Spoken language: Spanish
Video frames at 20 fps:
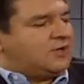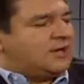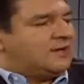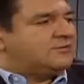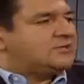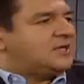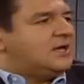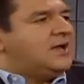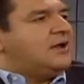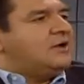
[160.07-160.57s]

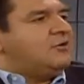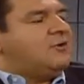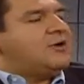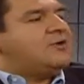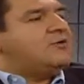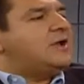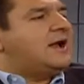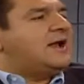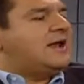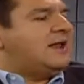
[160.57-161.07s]
Digamos, no
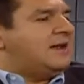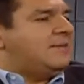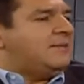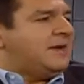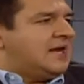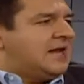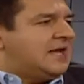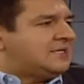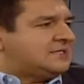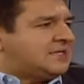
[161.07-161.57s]
hay una gran
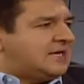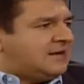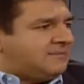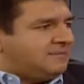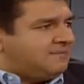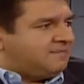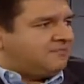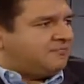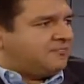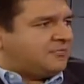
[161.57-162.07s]

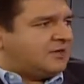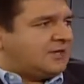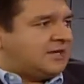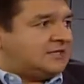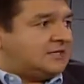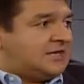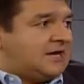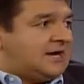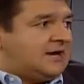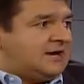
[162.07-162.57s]
amenaza
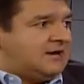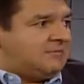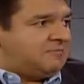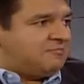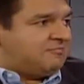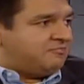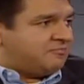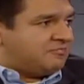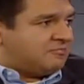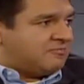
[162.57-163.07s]
que sea,
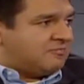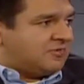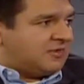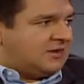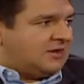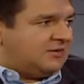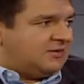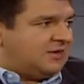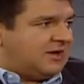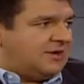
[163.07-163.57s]

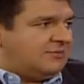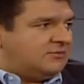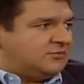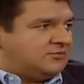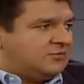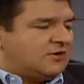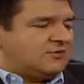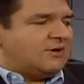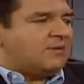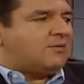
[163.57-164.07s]
digamos, no hay una